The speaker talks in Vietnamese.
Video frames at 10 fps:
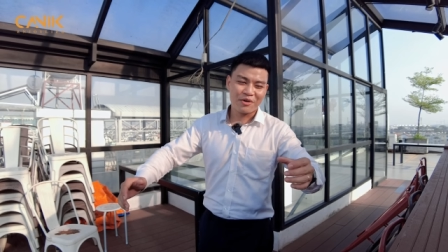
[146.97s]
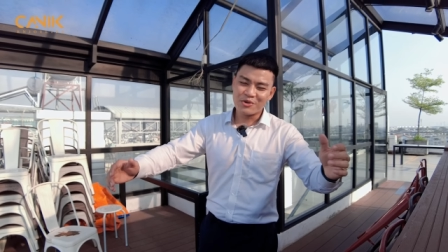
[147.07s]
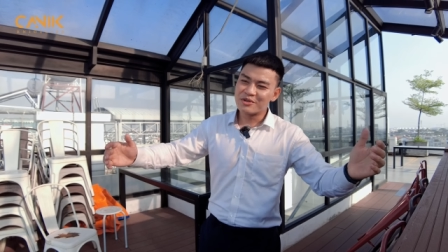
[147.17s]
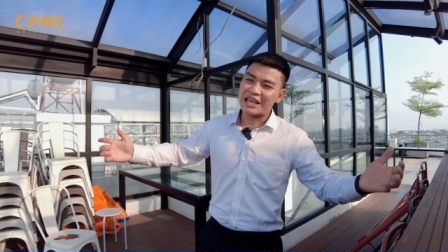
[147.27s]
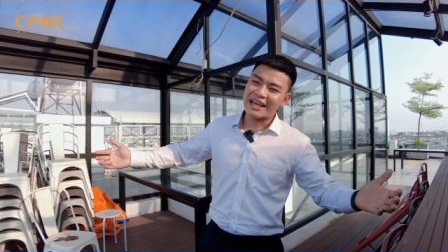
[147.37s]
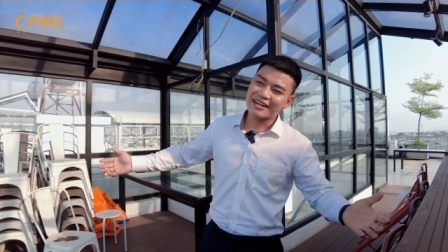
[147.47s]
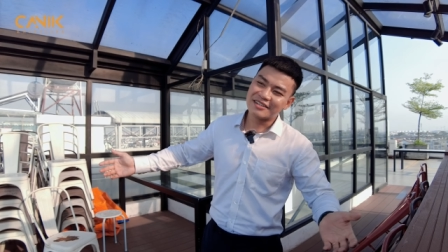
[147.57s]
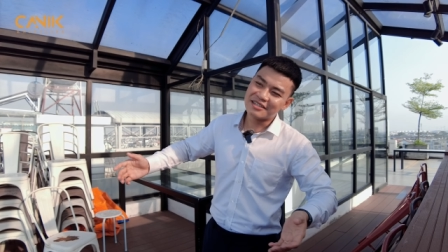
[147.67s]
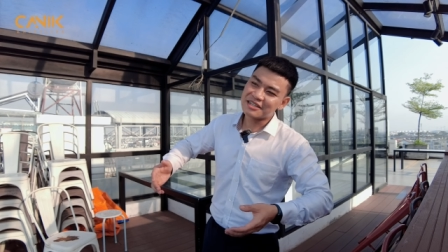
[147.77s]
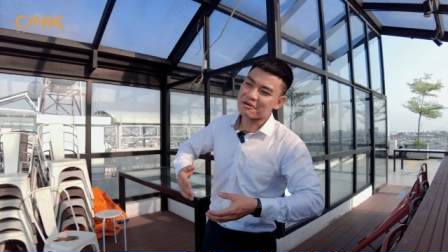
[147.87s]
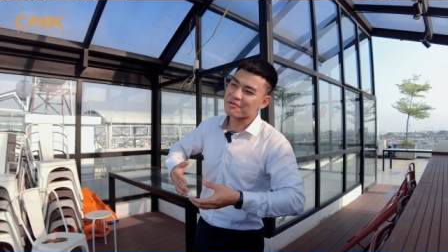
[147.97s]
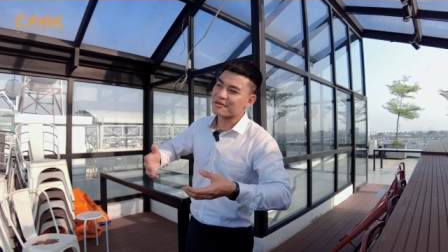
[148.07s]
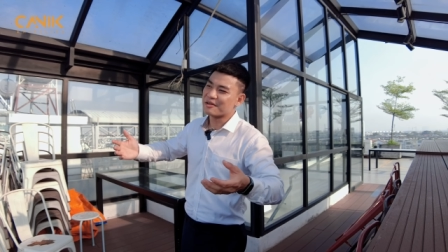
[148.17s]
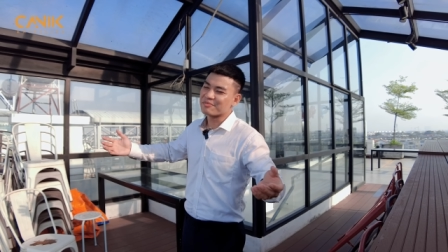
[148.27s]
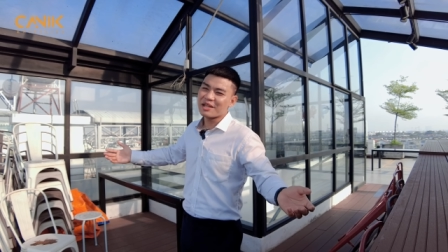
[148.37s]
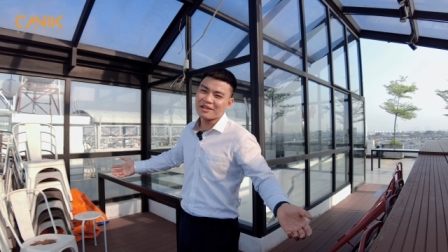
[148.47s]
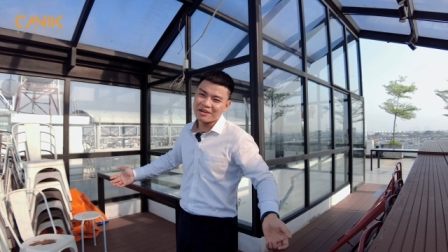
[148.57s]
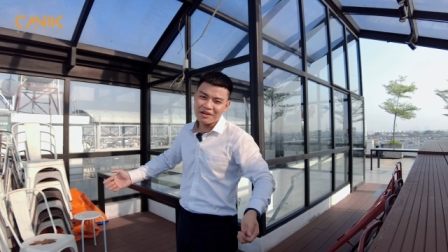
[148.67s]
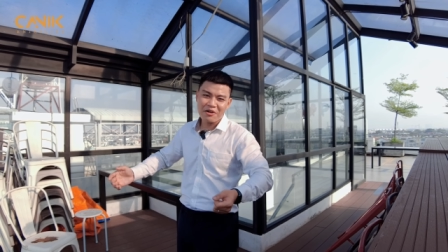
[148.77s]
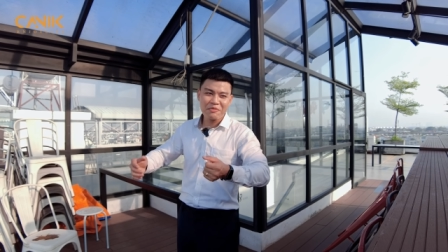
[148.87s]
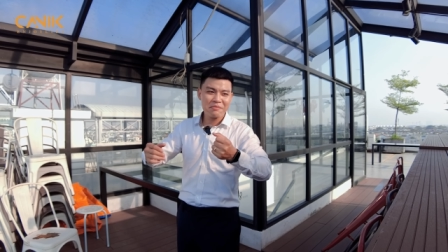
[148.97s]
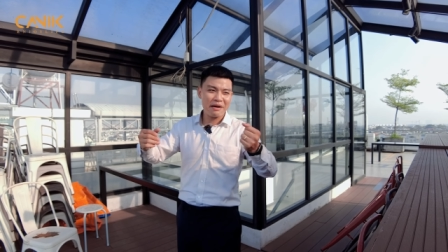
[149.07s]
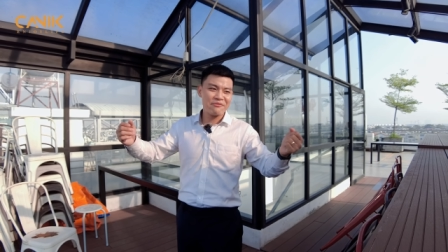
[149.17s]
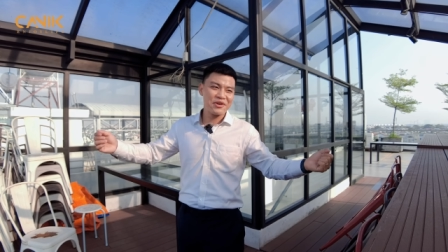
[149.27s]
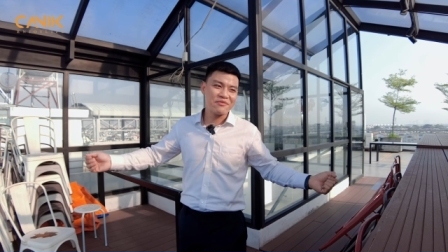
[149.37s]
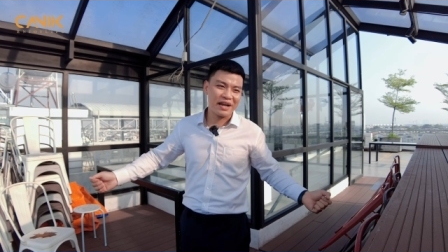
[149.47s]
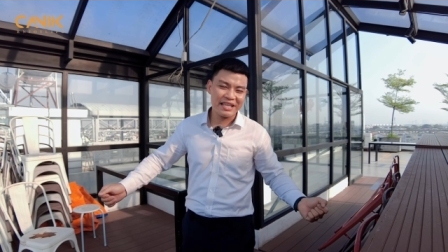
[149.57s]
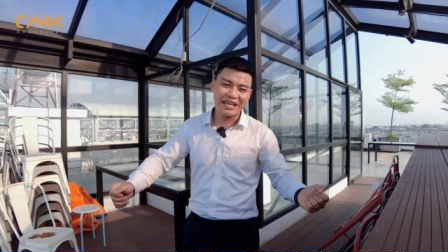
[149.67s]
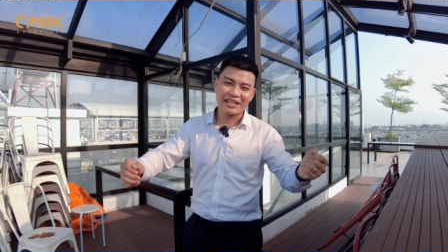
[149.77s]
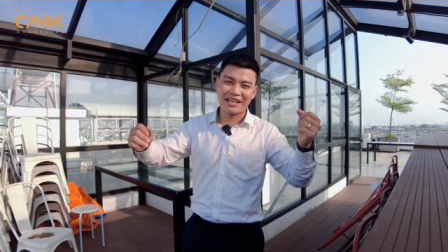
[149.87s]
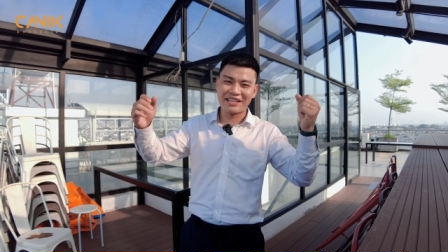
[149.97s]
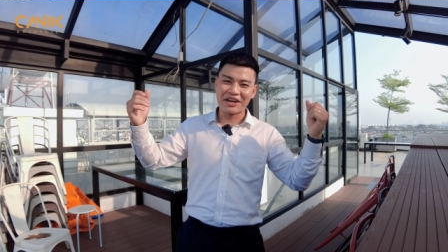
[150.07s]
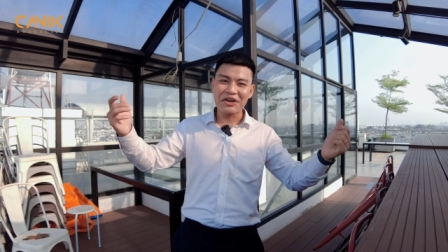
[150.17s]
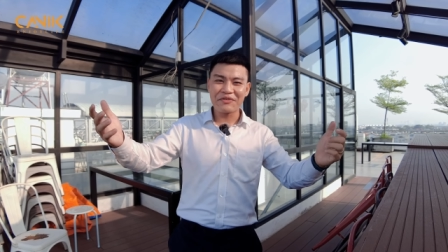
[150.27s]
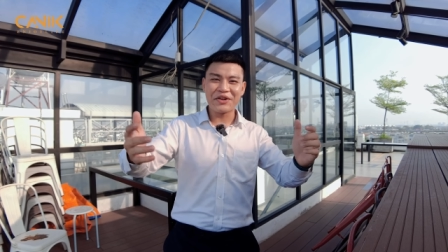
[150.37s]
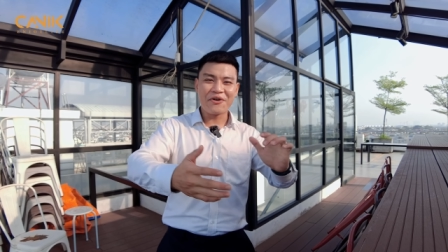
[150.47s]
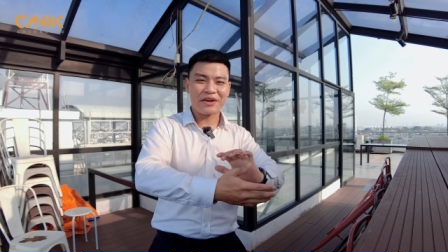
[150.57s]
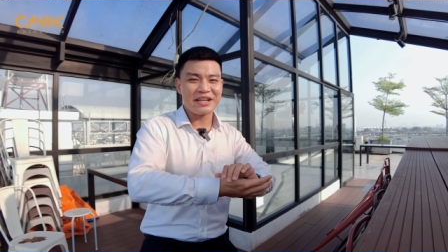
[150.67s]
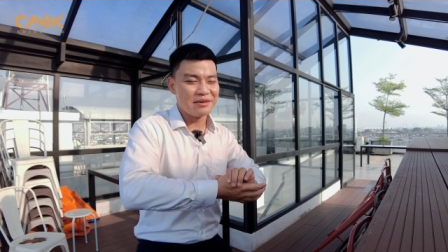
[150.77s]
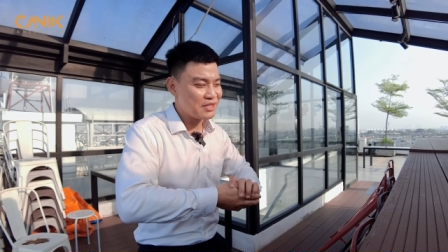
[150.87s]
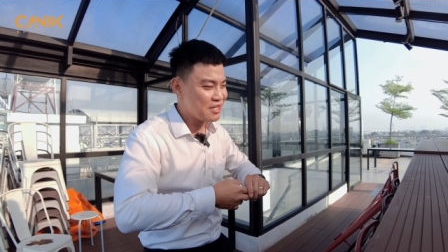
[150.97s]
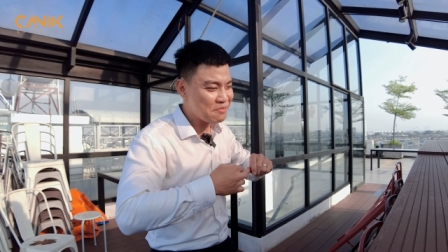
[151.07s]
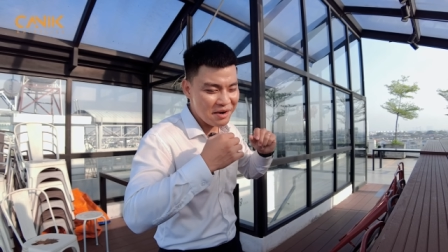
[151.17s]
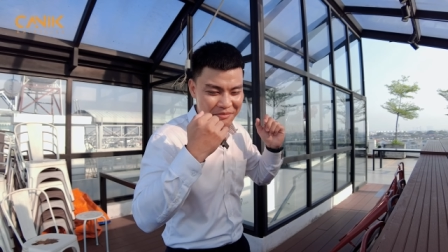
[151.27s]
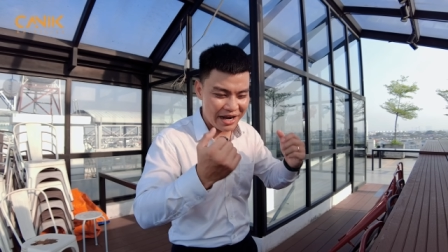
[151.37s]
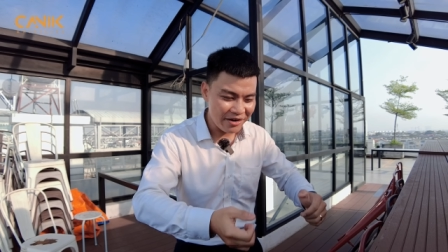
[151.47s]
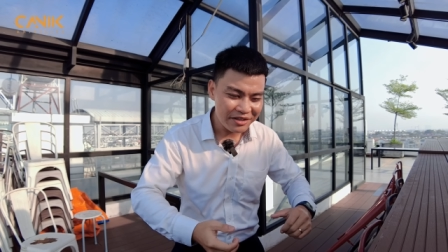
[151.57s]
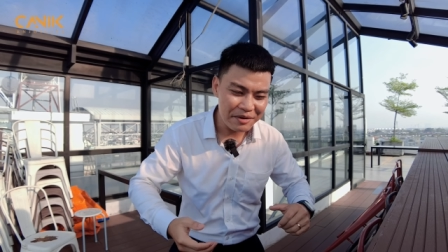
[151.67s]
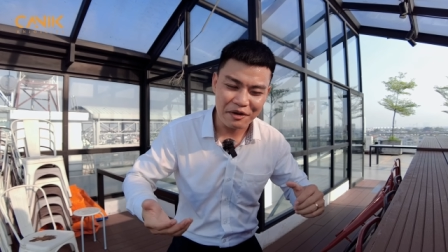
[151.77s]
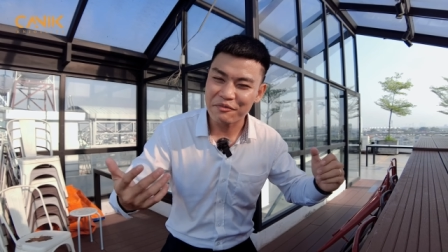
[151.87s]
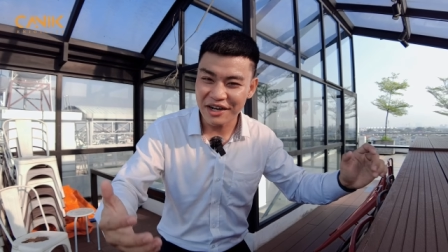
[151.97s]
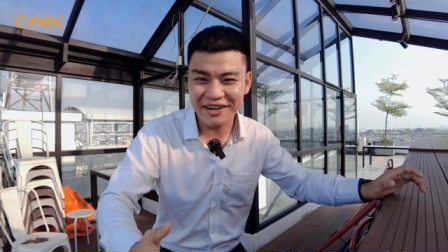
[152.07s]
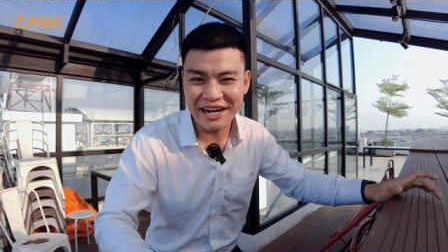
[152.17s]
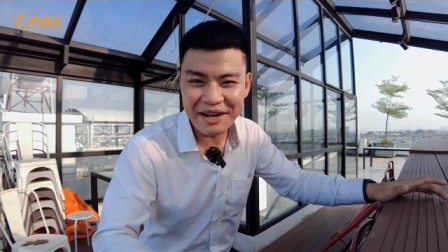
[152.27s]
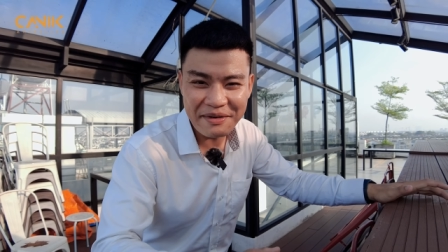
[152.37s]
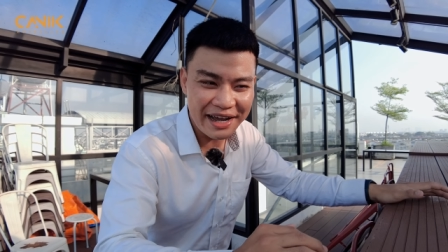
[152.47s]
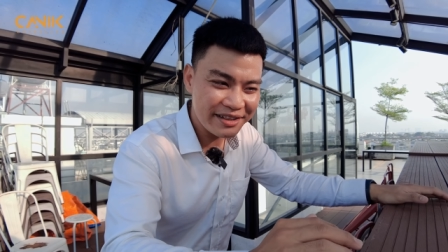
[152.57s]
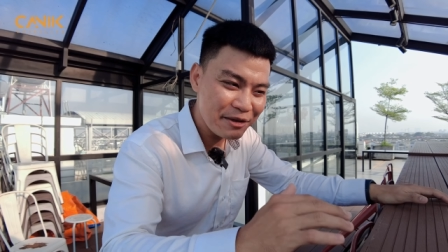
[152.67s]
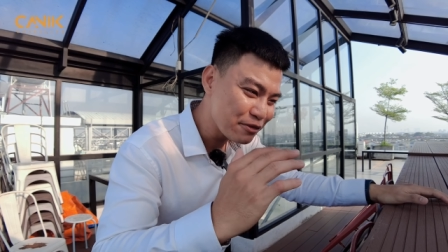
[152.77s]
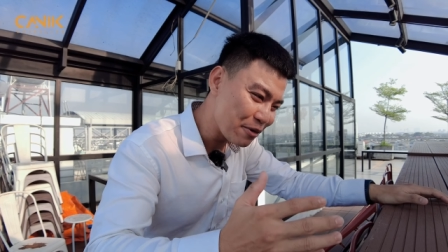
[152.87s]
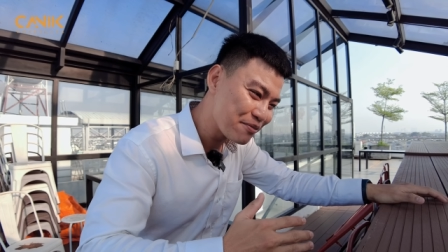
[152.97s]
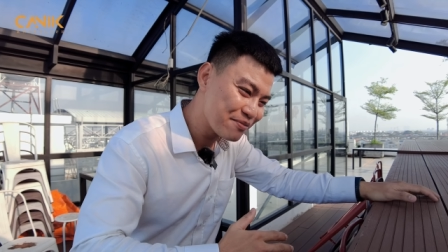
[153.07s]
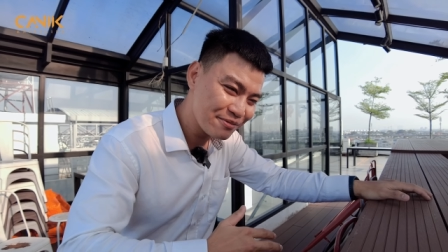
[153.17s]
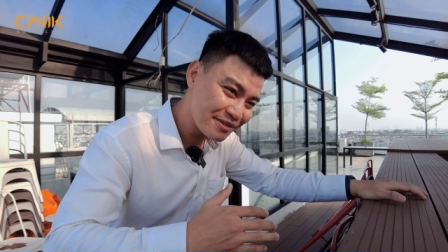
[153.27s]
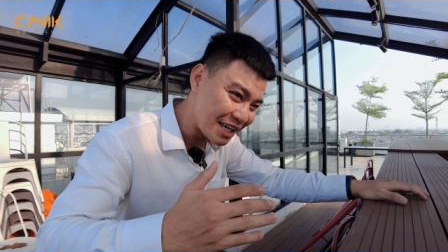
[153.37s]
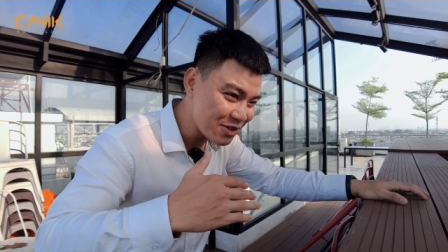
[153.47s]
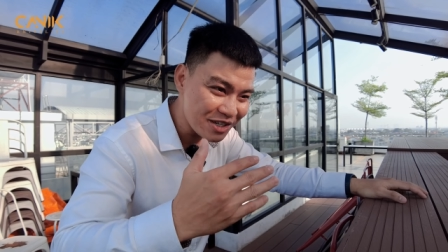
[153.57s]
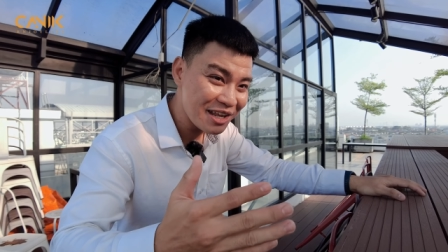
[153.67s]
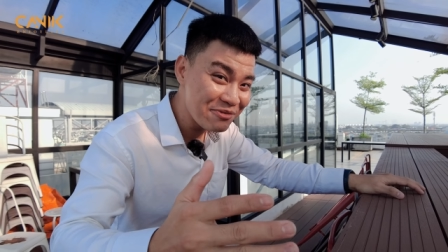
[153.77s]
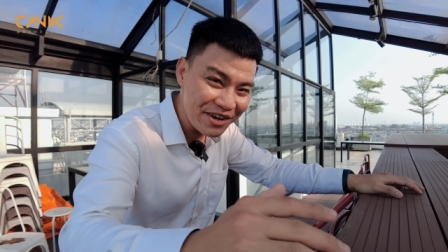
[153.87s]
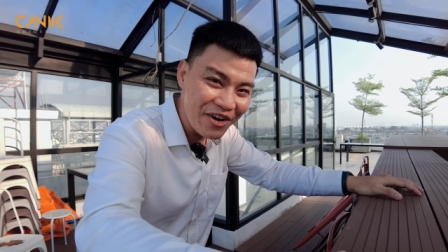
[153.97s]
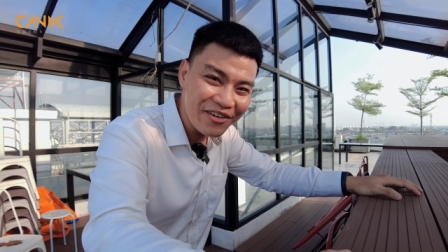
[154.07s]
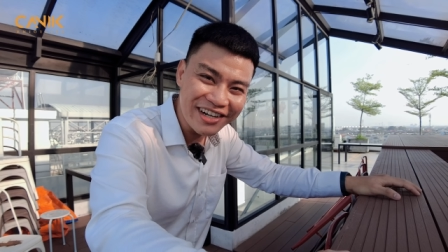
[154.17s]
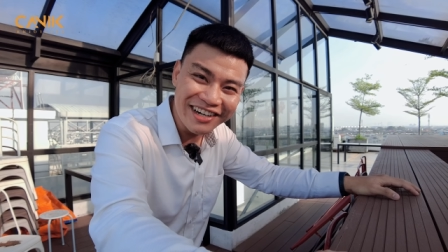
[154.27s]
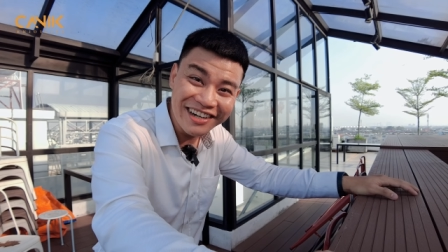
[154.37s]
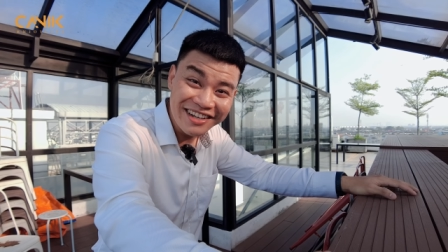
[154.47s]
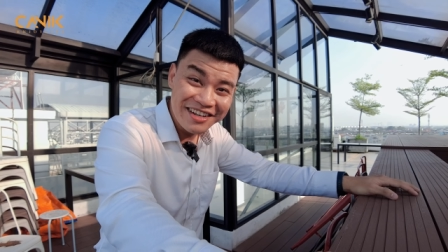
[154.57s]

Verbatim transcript: còn vui vẻ nữa không còn niềm tin nữa không biết bám víu vào cái gì thì những cái video kỷ niệm sẽ giúp các bạn có thêm động lực để các bạn tiếp tục sản xuất thêm video nữa